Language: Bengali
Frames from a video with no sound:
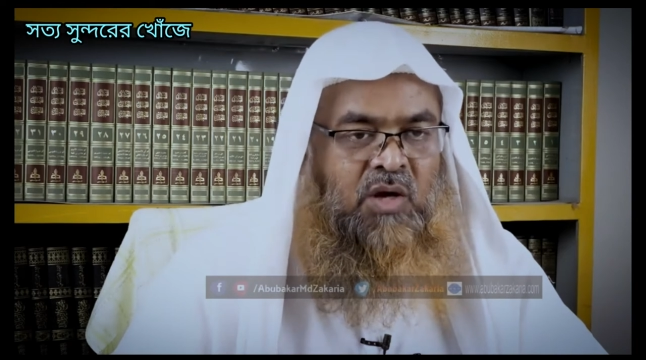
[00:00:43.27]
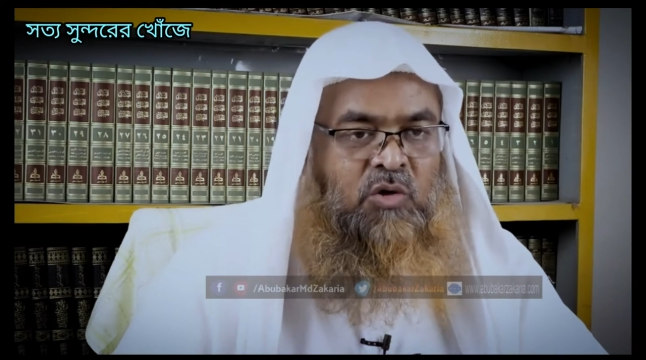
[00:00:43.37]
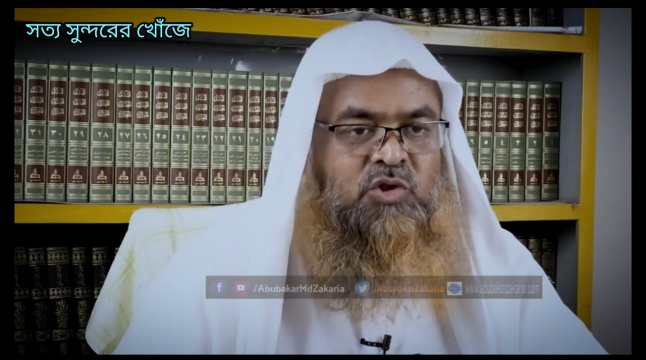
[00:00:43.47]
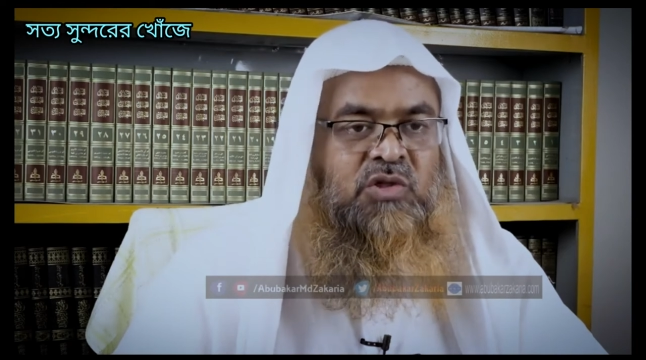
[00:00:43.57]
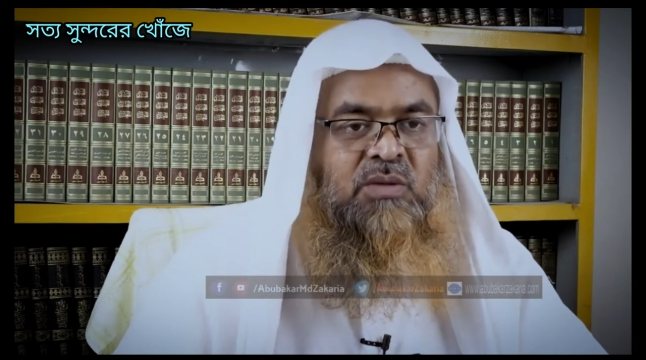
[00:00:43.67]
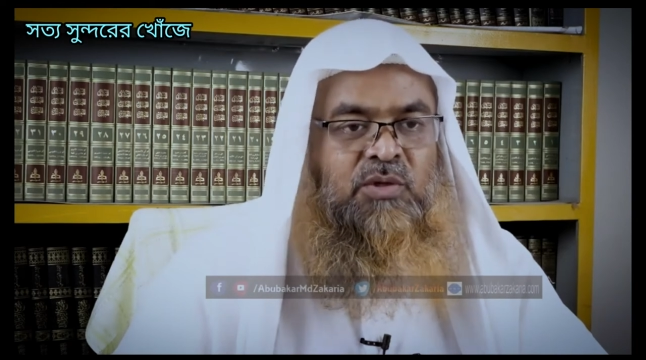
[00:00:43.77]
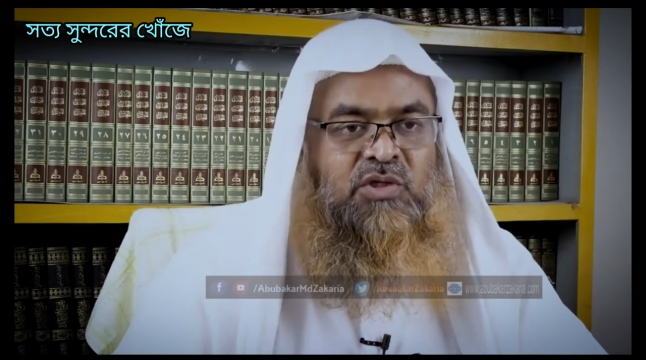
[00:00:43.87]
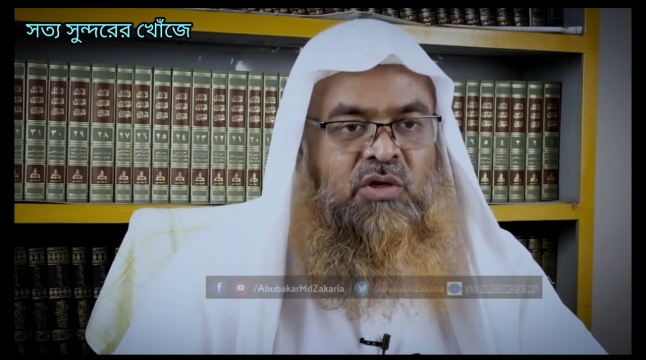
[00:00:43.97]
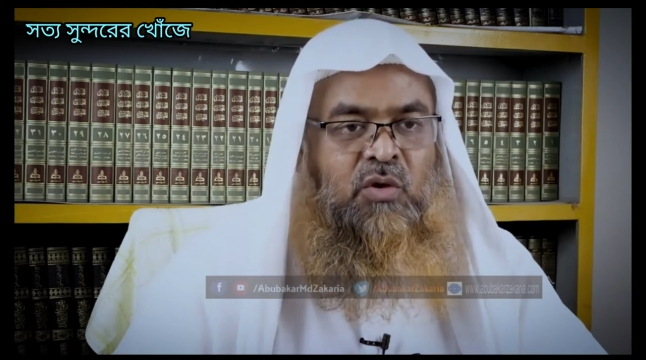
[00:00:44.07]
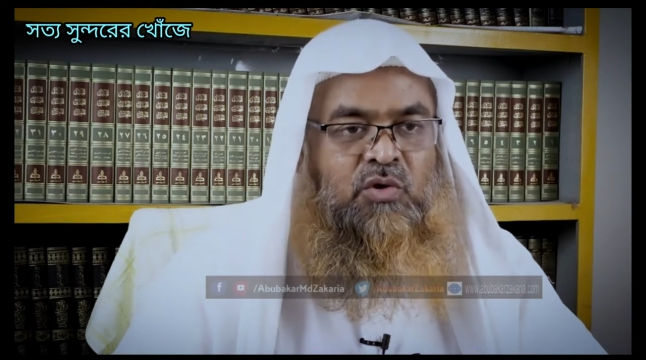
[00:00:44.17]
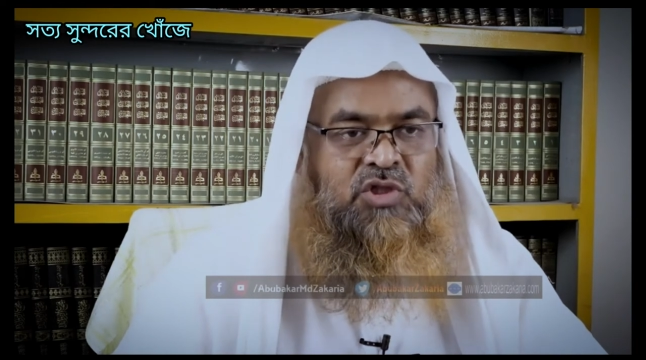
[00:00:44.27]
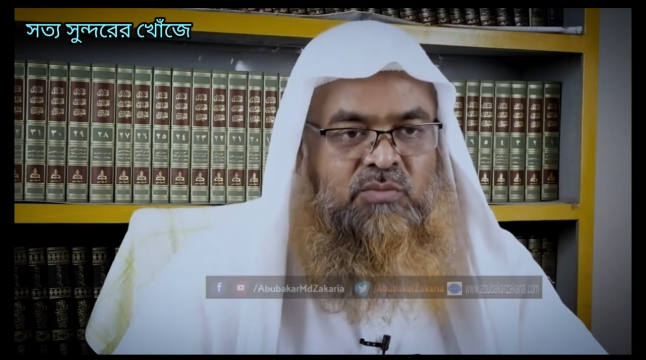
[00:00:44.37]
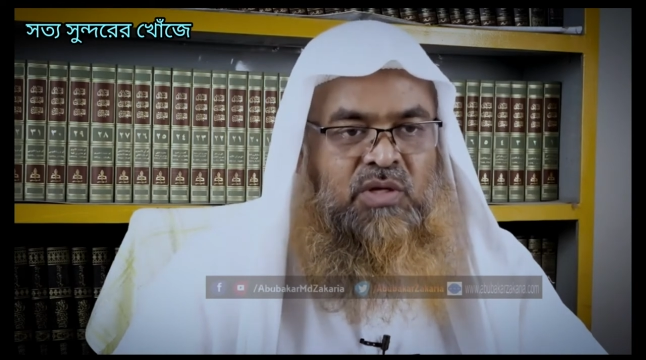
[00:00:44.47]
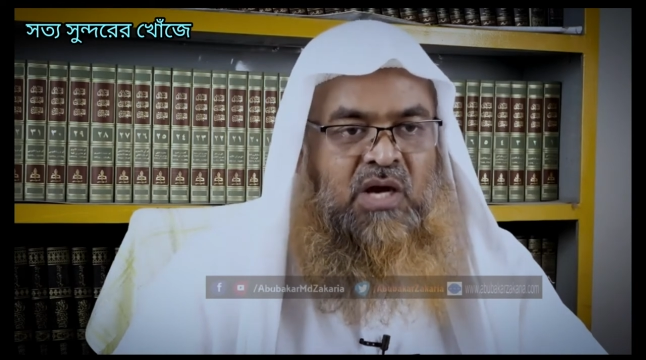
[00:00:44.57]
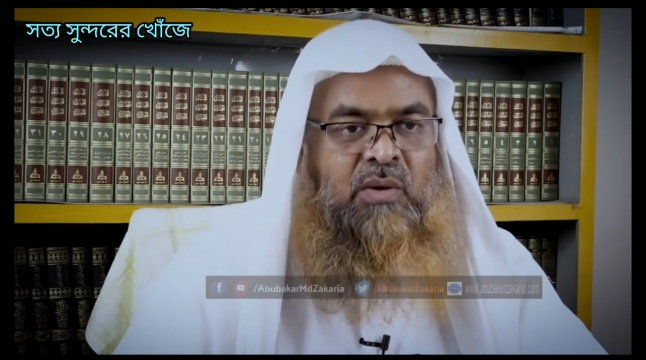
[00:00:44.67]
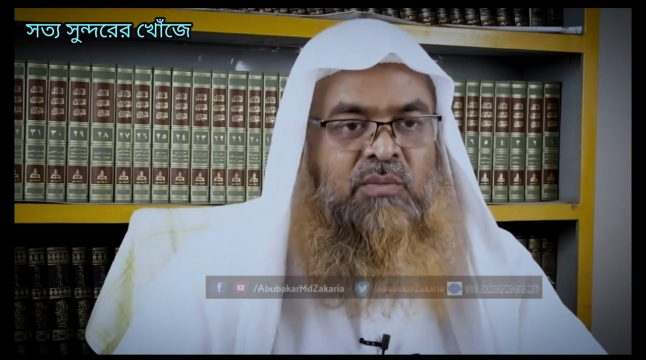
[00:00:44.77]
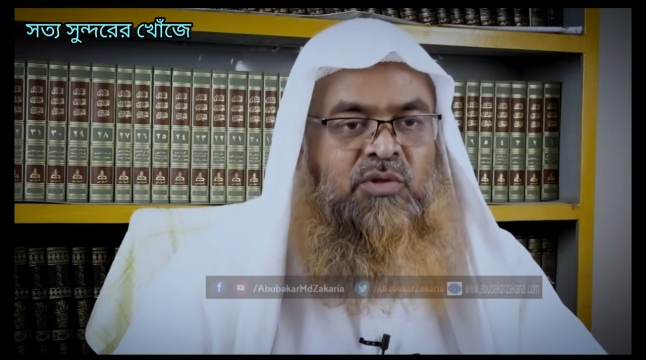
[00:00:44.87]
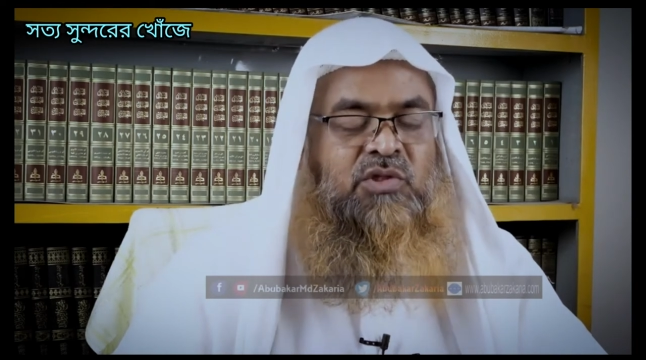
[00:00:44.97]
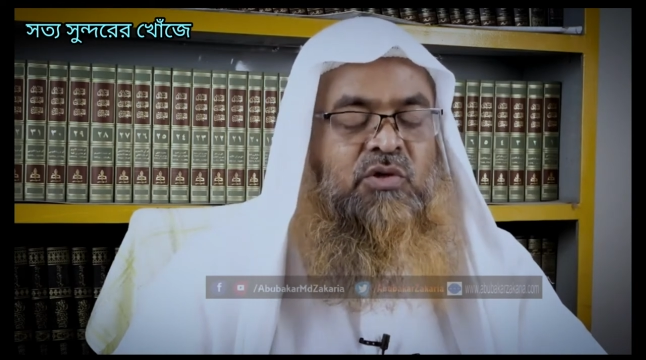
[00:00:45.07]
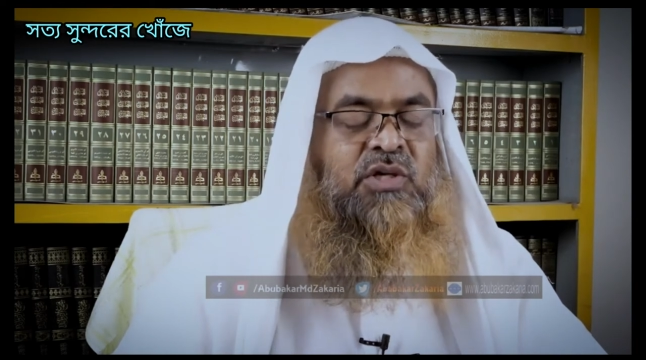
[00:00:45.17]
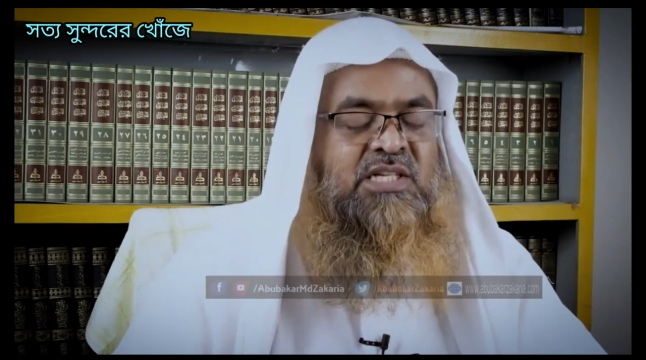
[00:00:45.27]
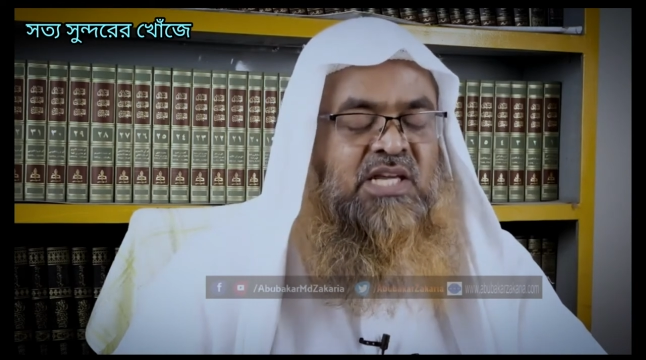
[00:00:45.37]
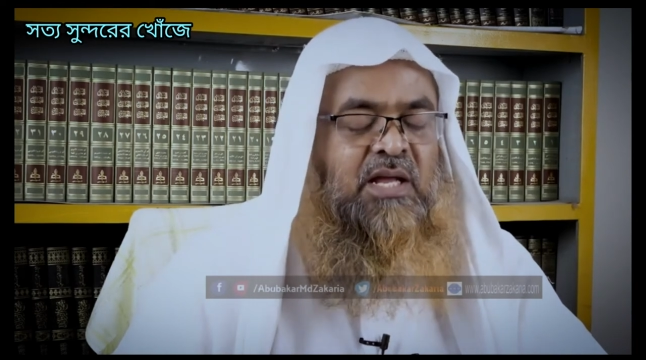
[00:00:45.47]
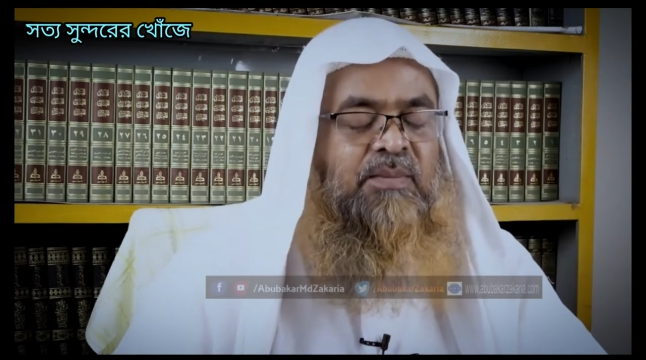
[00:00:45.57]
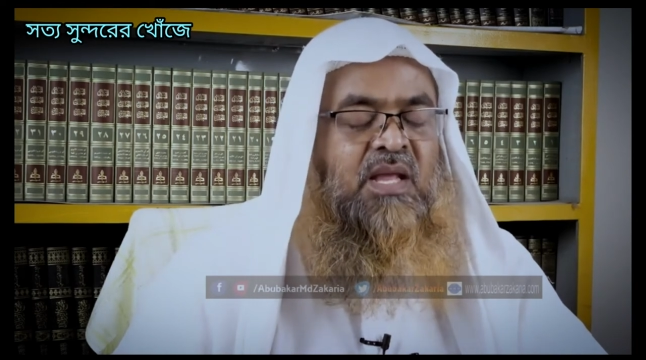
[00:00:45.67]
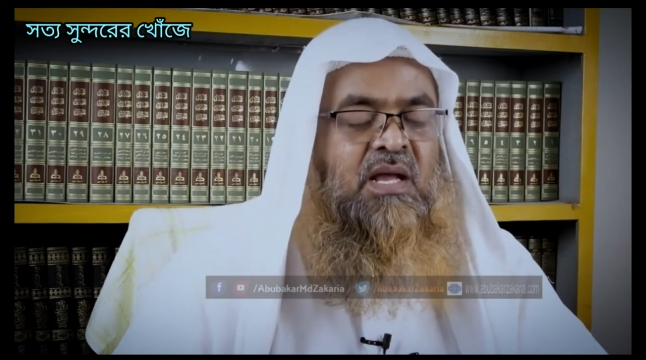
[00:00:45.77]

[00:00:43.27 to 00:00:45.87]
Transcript: ঔষধের মতো ঔষধ খাওয়ার মতোই হয়ে যায়